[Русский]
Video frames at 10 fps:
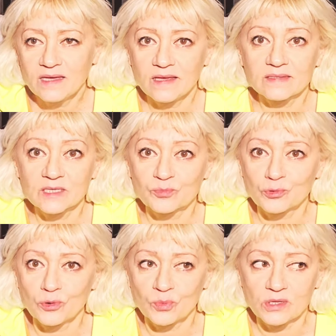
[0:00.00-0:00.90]
И я
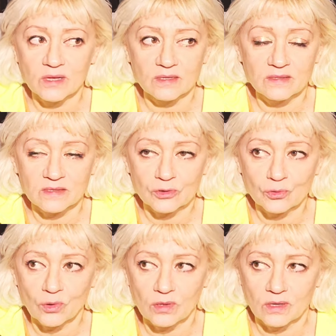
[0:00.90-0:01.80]
запомнила это
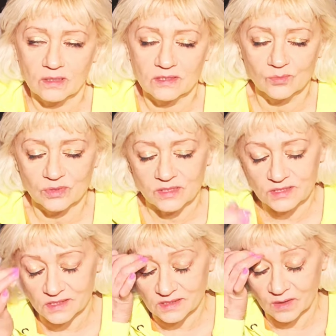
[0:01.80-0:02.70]
надолго, это была
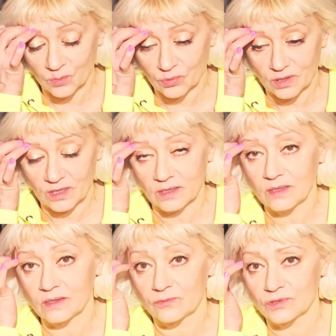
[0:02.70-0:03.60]
дикая боль,
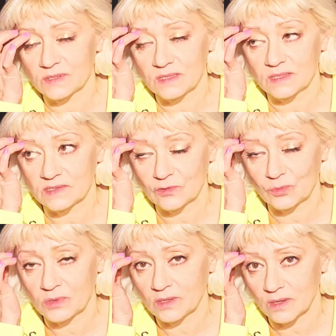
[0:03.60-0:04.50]
и вот с детства
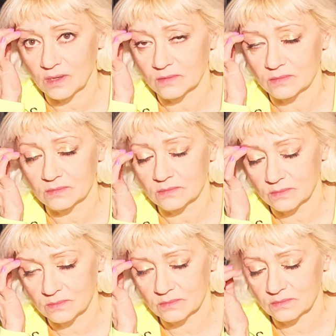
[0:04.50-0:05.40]
у меня
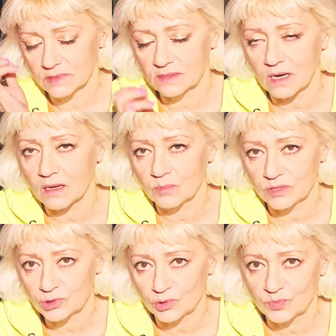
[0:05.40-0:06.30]
страх
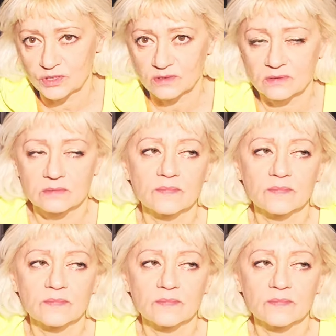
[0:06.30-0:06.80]
большой перед